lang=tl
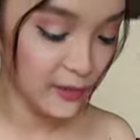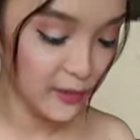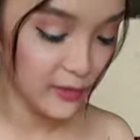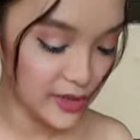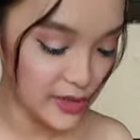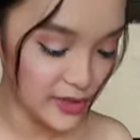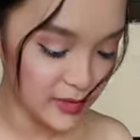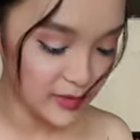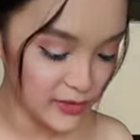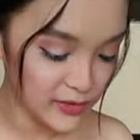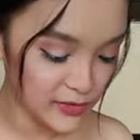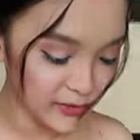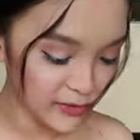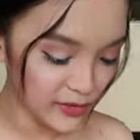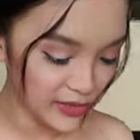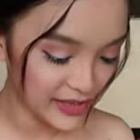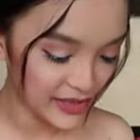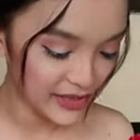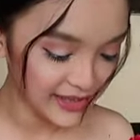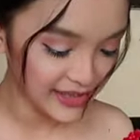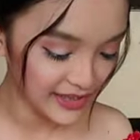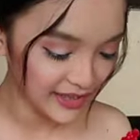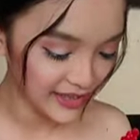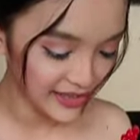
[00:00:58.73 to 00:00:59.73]
Tapos
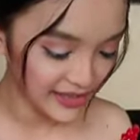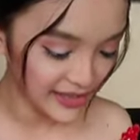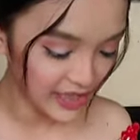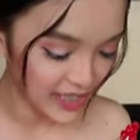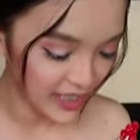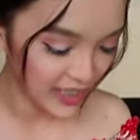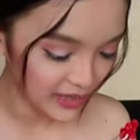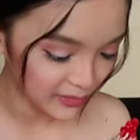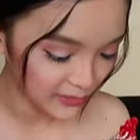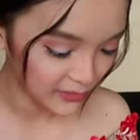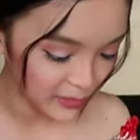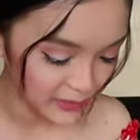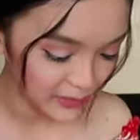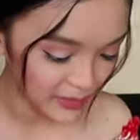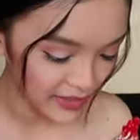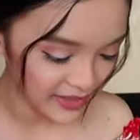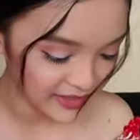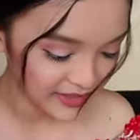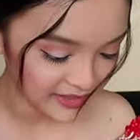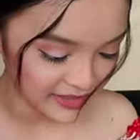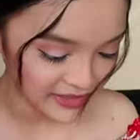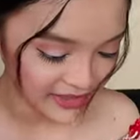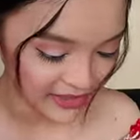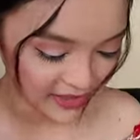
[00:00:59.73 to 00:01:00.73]
ayan po yung
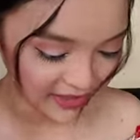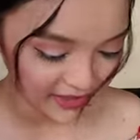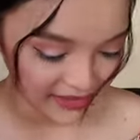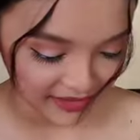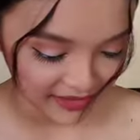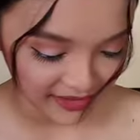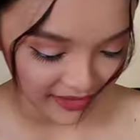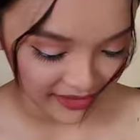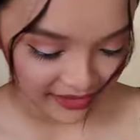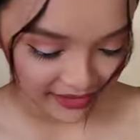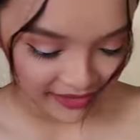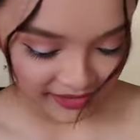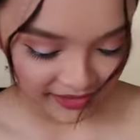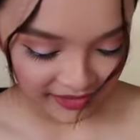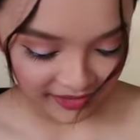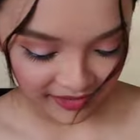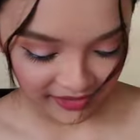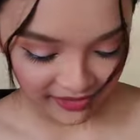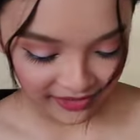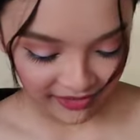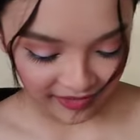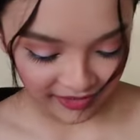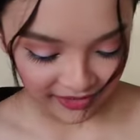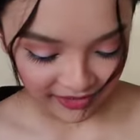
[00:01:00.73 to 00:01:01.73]
dalsus niya
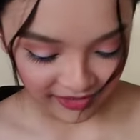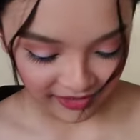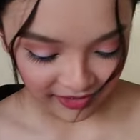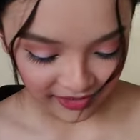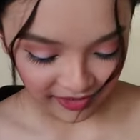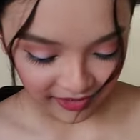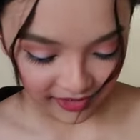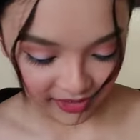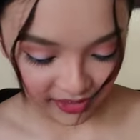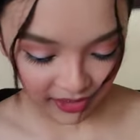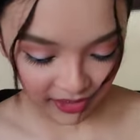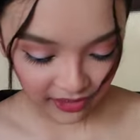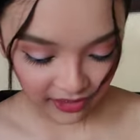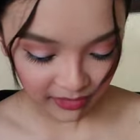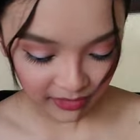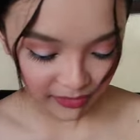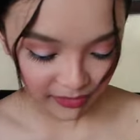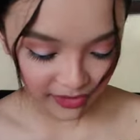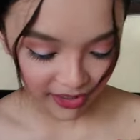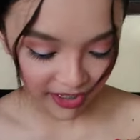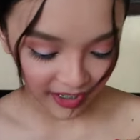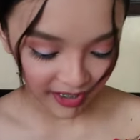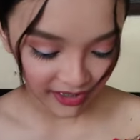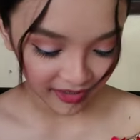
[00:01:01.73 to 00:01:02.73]
yung sandals na
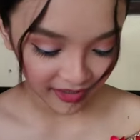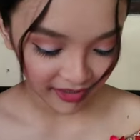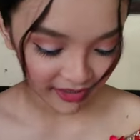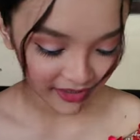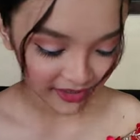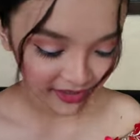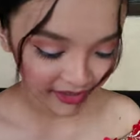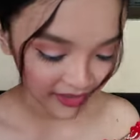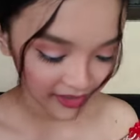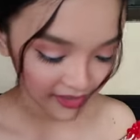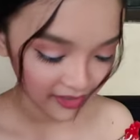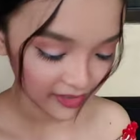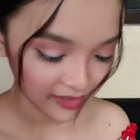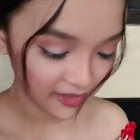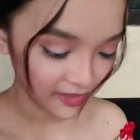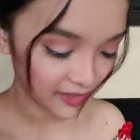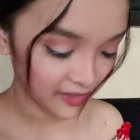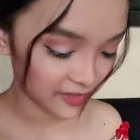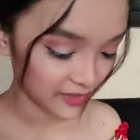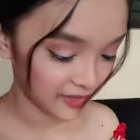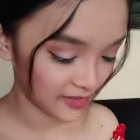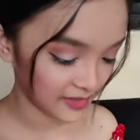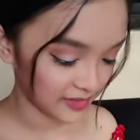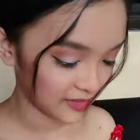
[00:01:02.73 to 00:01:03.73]
ginamit niya.
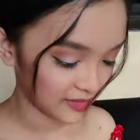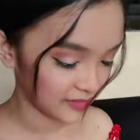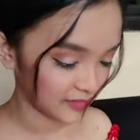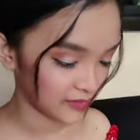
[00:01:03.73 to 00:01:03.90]
Meron po ako